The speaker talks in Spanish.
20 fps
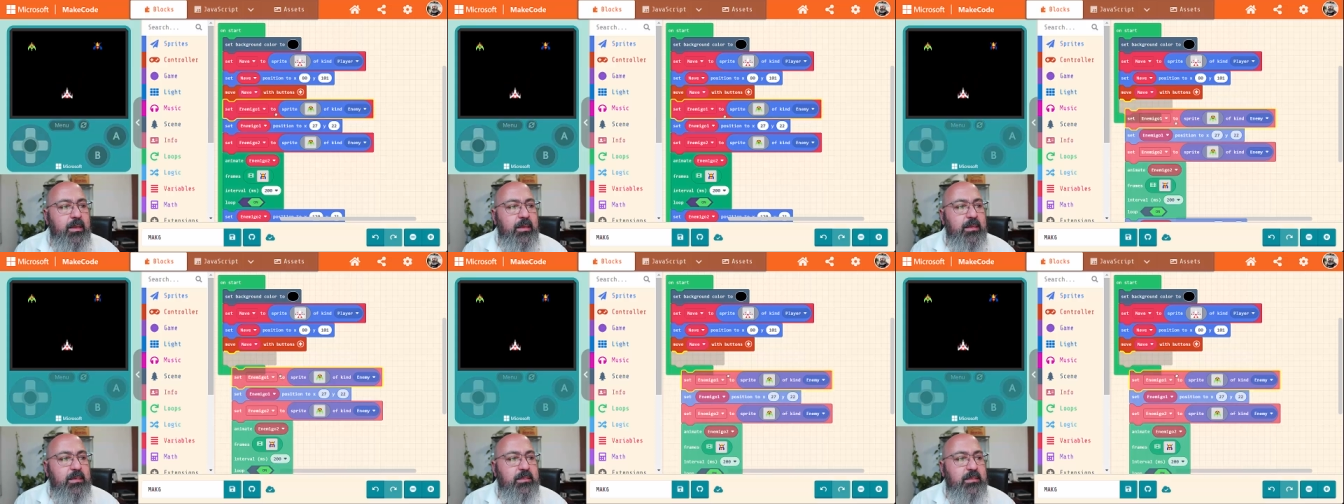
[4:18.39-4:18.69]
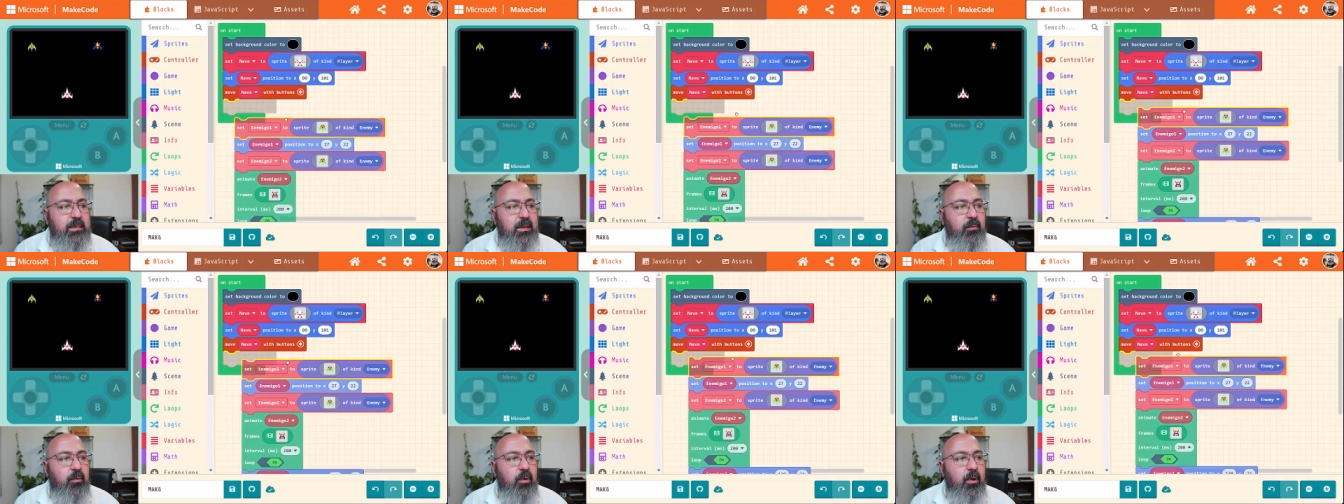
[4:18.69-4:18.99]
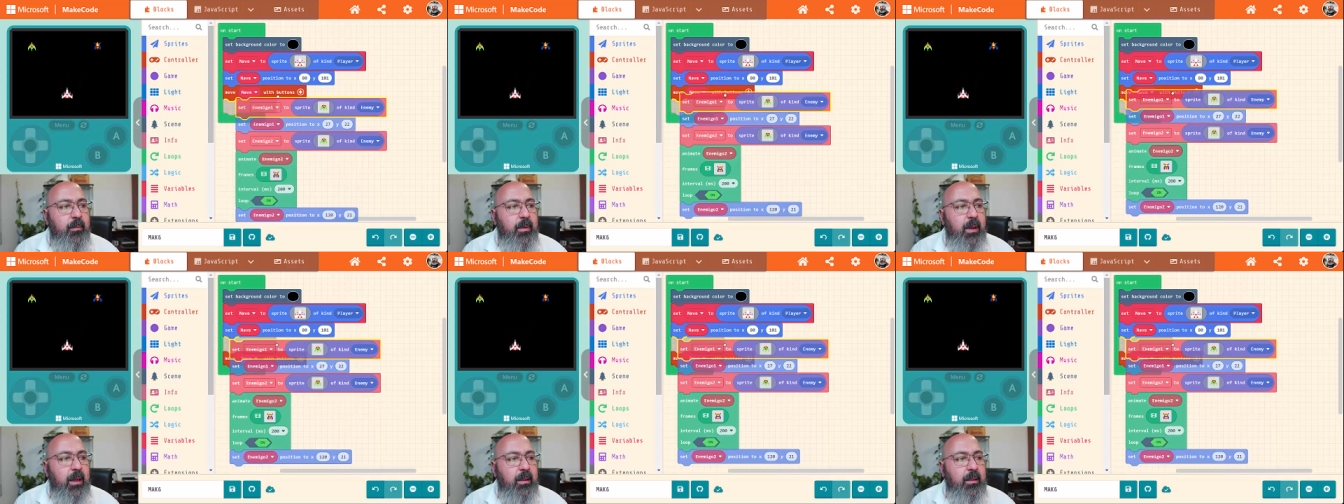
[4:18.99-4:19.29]
se
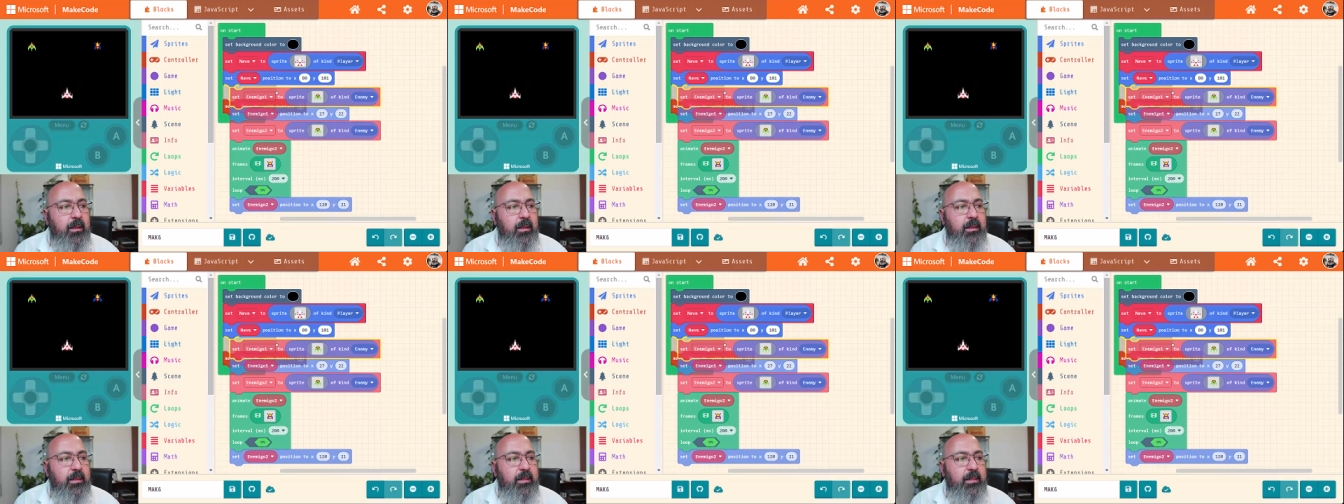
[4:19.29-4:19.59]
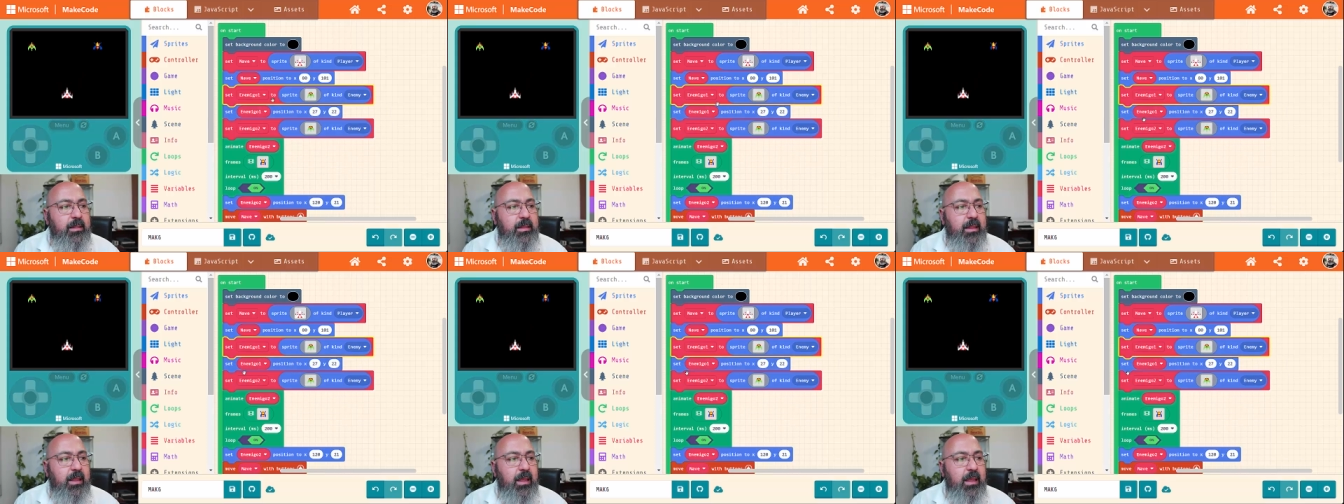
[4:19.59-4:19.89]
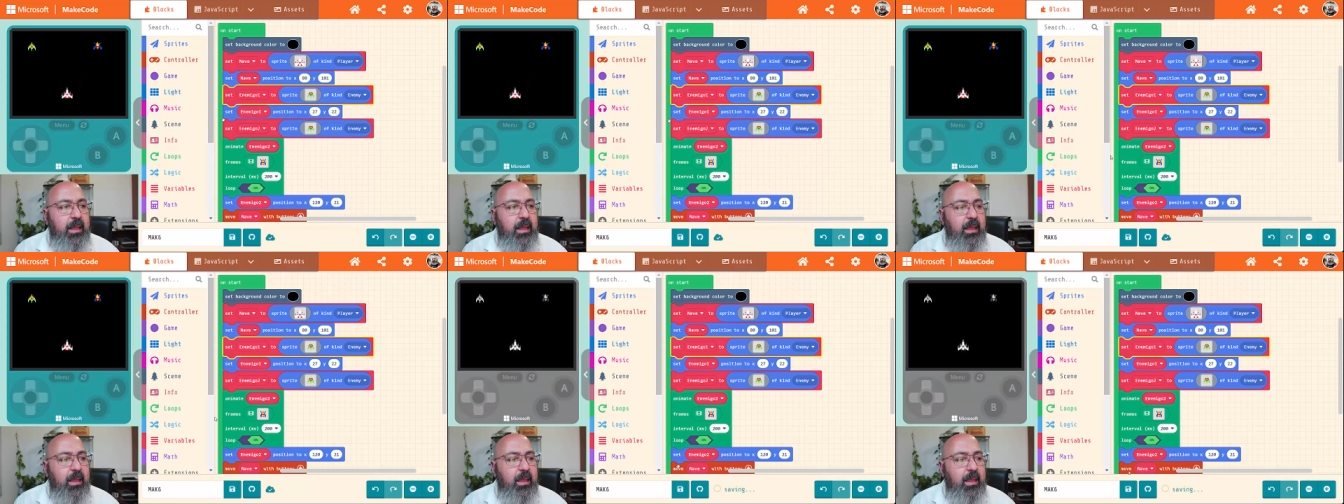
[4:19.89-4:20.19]
mueva
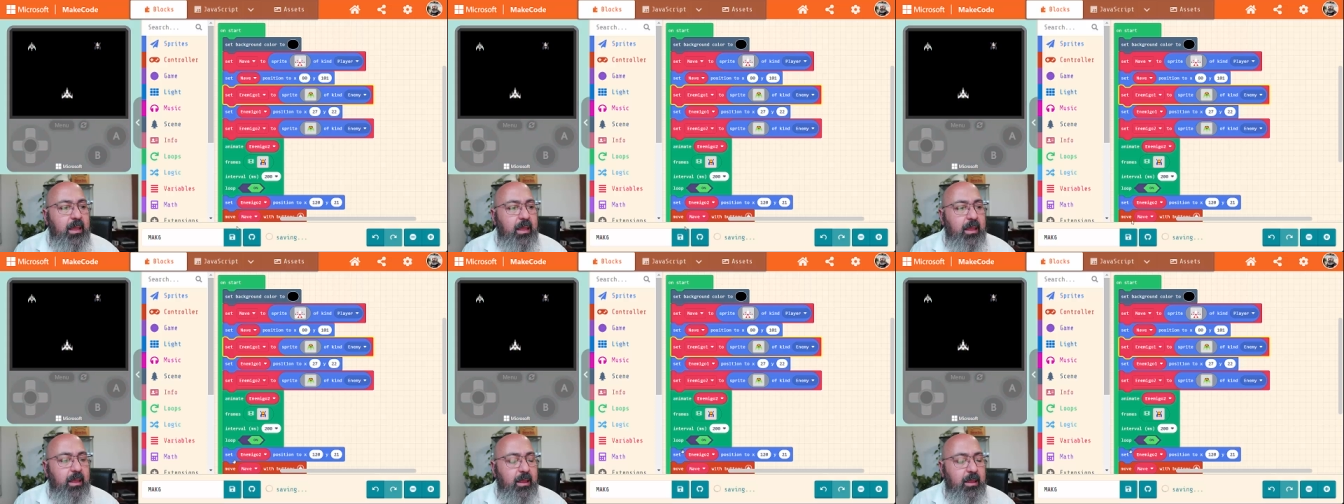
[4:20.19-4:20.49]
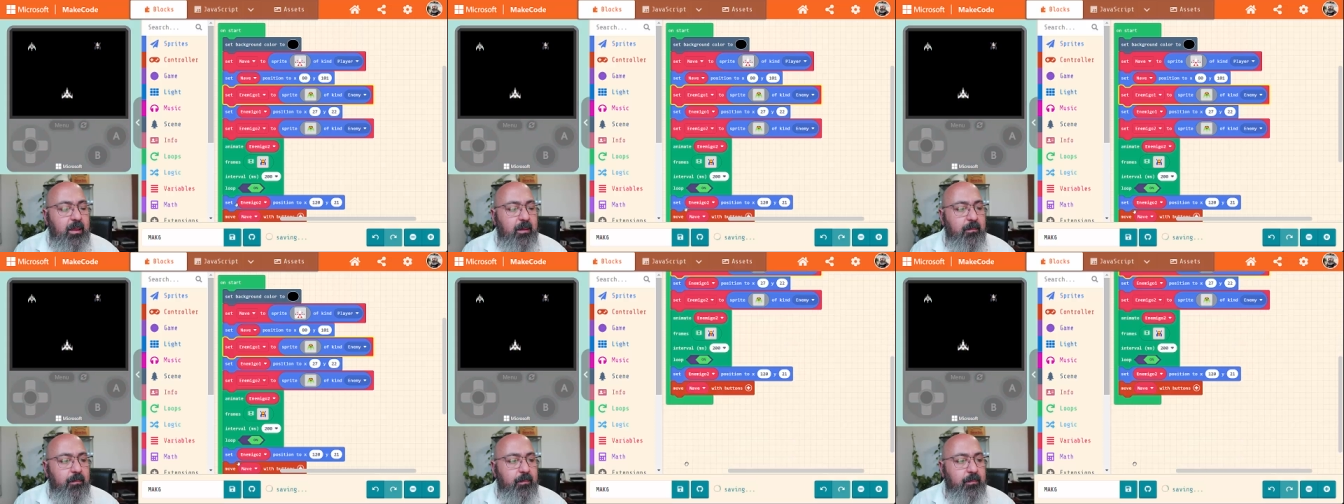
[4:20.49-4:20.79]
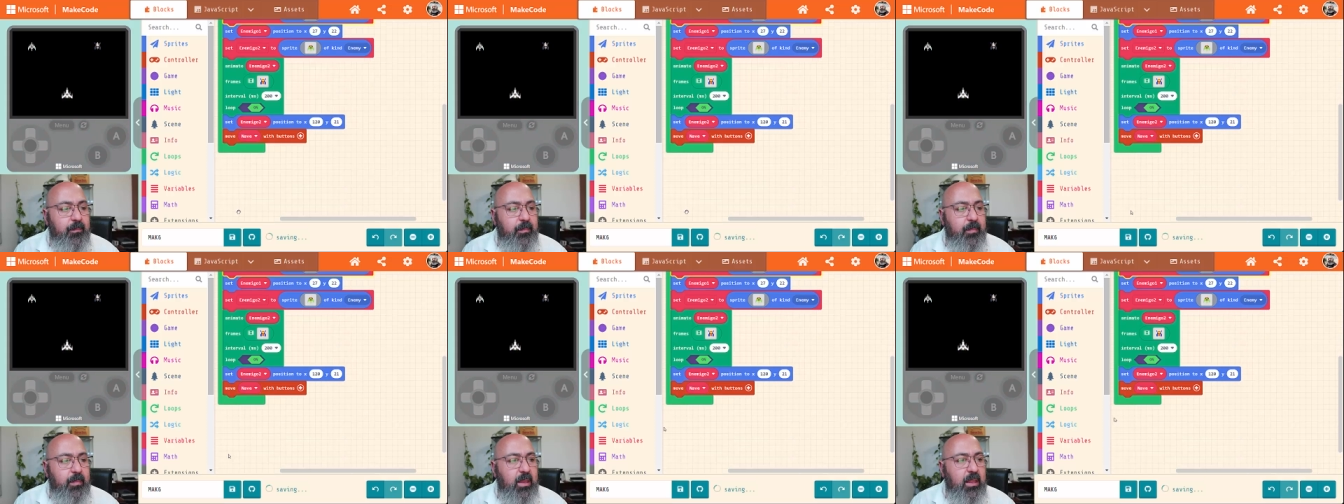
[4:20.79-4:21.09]
de
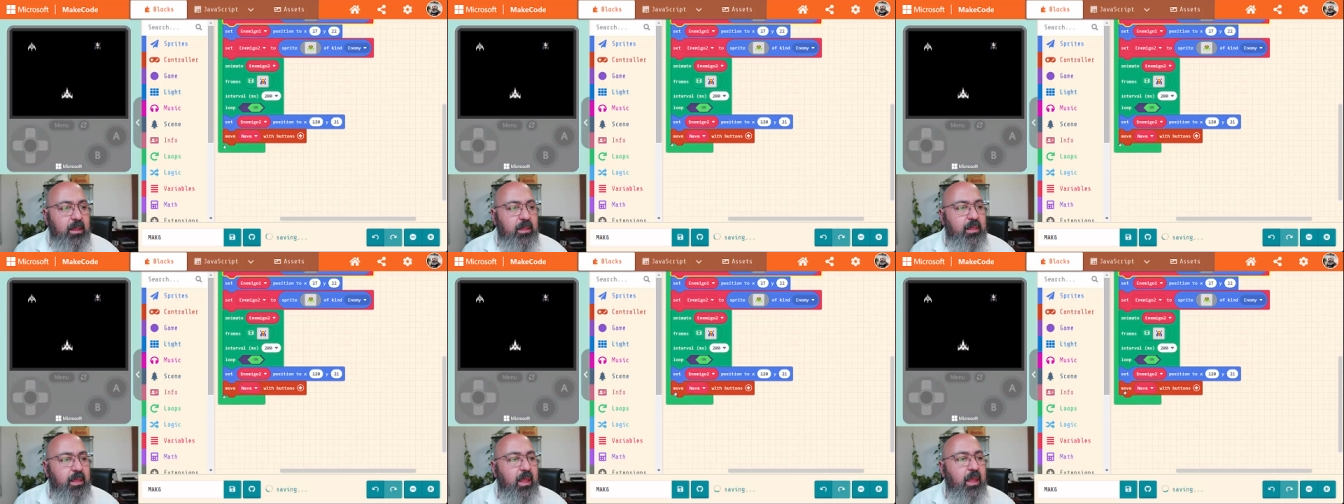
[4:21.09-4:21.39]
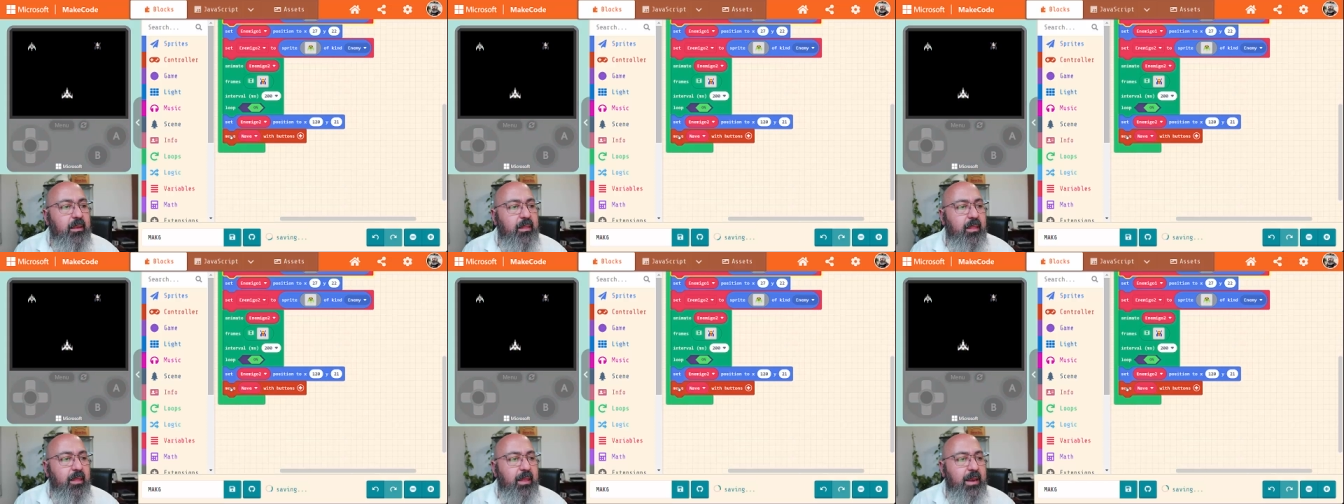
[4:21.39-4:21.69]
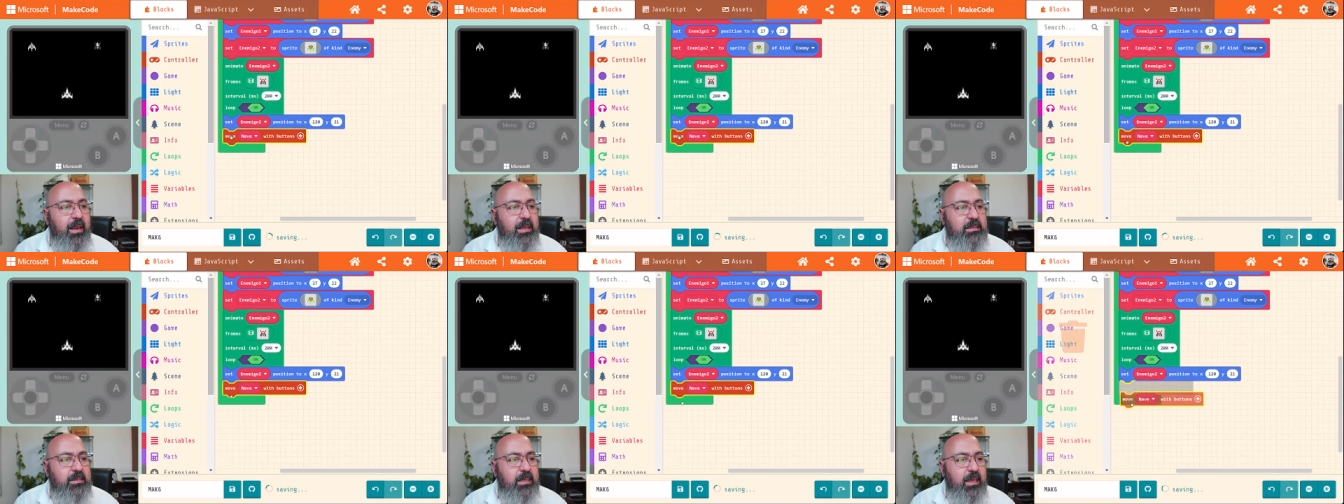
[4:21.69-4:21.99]
eh, izquierda a
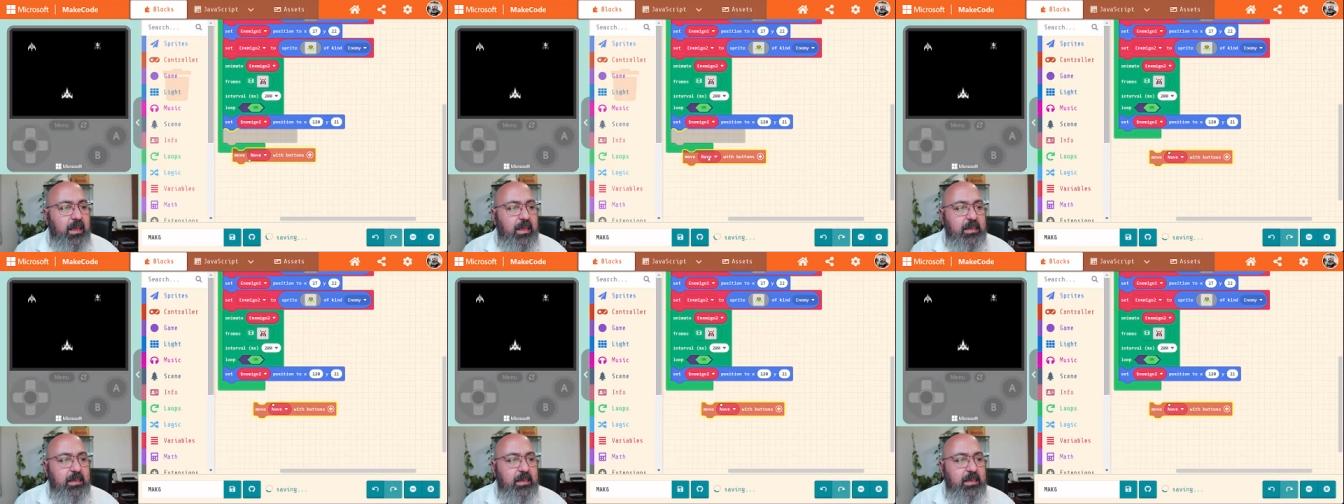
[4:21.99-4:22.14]
derecha.